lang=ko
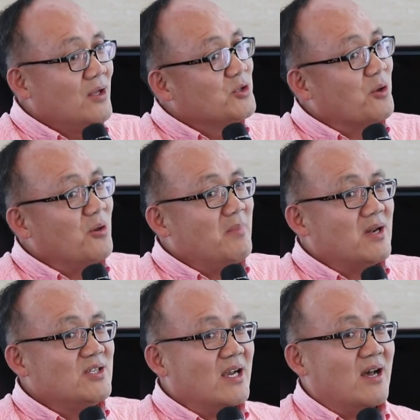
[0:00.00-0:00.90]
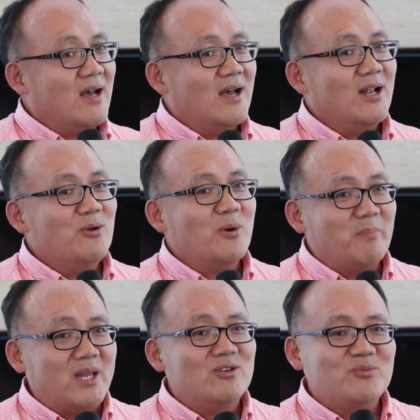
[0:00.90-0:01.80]
저런 말을 제가 하려고
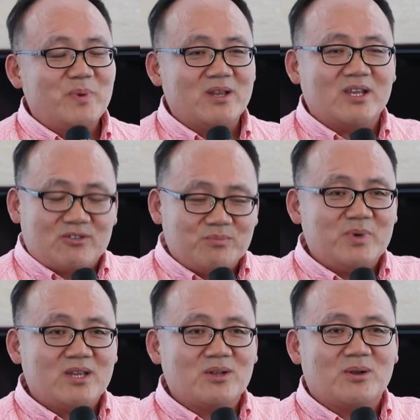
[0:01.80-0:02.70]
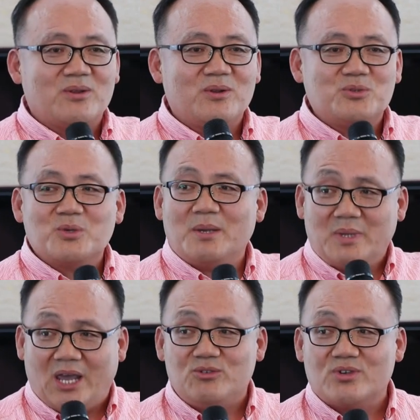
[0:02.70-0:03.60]
멘트 준비했던 것들을
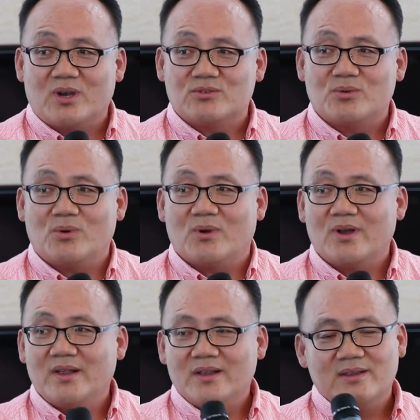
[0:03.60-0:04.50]
총장님이 다 해주셔가지고